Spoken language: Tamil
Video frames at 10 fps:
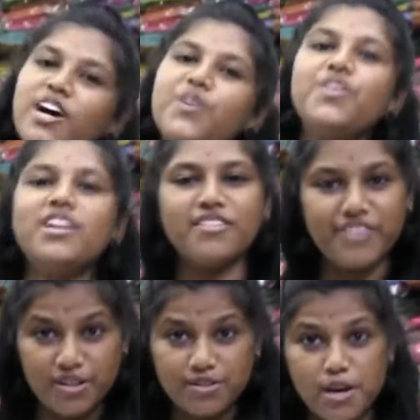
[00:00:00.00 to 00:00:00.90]
நாங்கள் உங்களுக்கு
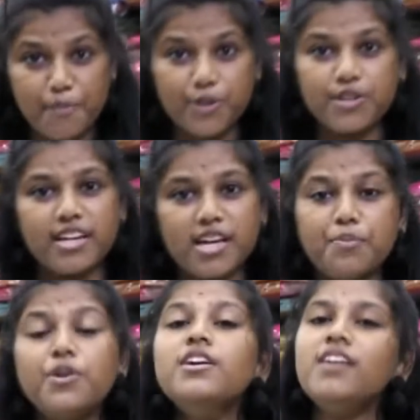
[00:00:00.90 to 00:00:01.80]
வீடியோஸாக போட்டுக்கிட்டே
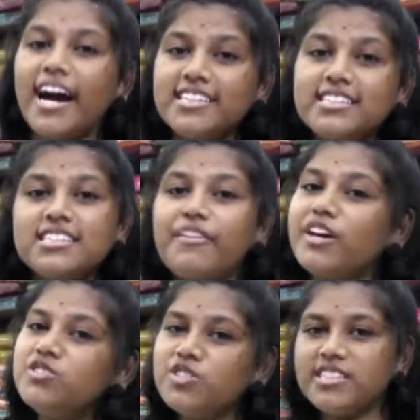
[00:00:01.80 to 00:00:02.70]
இருப்போம் அதுக்கு
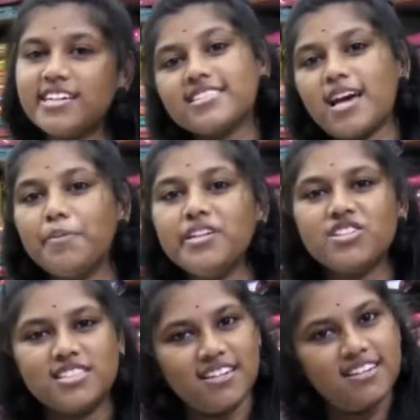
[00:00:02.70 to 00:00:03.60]
வருண் ஜோதி டெக்ஸ்
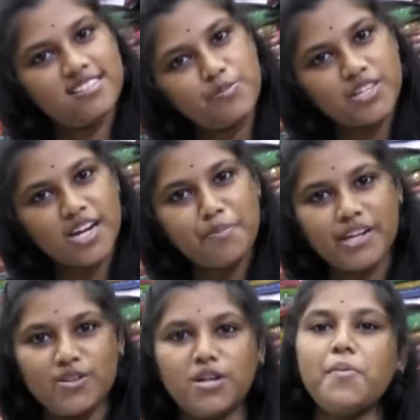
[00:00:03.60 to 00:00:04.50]
அப்படின்ற சேனலை சப்ஸ்கிரைப்
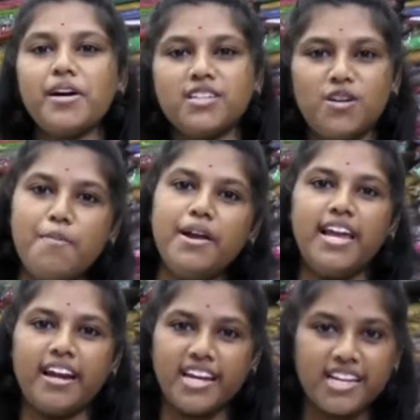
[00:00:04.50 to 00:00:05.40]
பண்ணிக்கோங்க பக்கத்தில் உள்ள
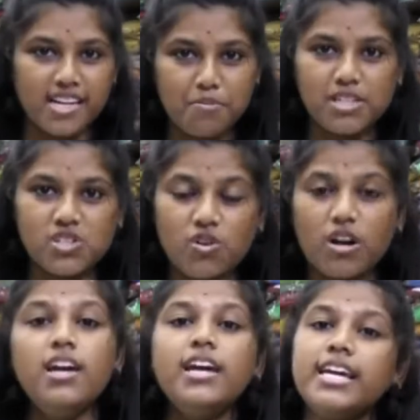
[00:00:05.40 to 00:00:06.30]
பெல் ஐக்கானே கிளிக்
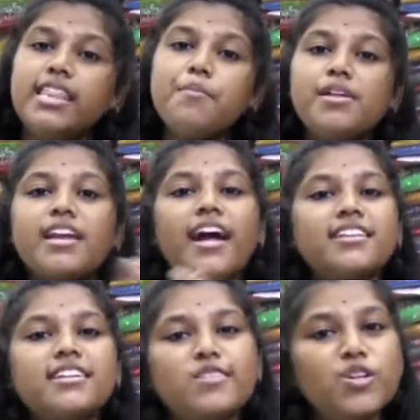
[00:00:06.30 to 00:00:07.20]
பண்ணிக்கோங்க இதே மாதிரி
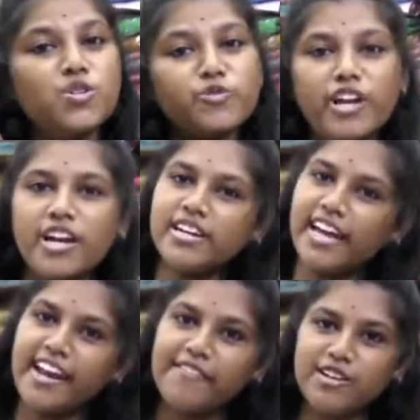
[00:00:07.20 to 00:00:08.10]
அடுத்தடுத்து யூஸ்ஃபுல்லான
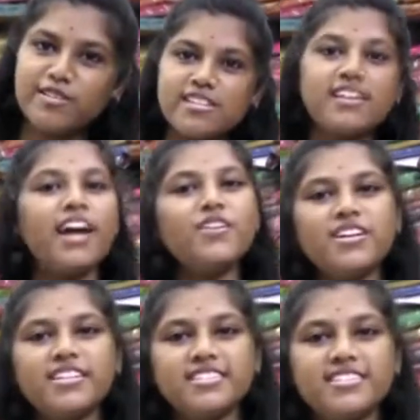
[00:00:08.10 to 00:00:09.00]
நிறைய வீடியோஸில் நான்
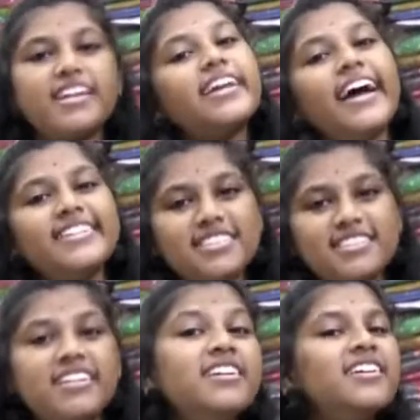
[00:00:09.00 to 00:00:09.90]
உங்களையும் தெரிஞ்சுக்கிறேன் அண்ட்
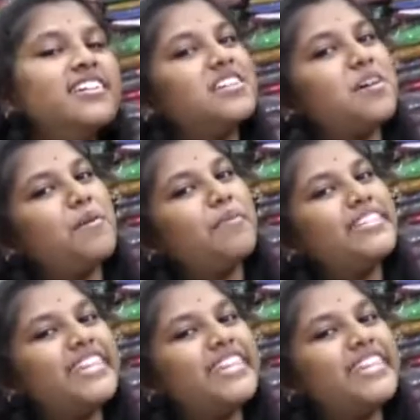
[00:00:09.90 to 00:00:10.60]
டில் தென் ஷட்டா பை பை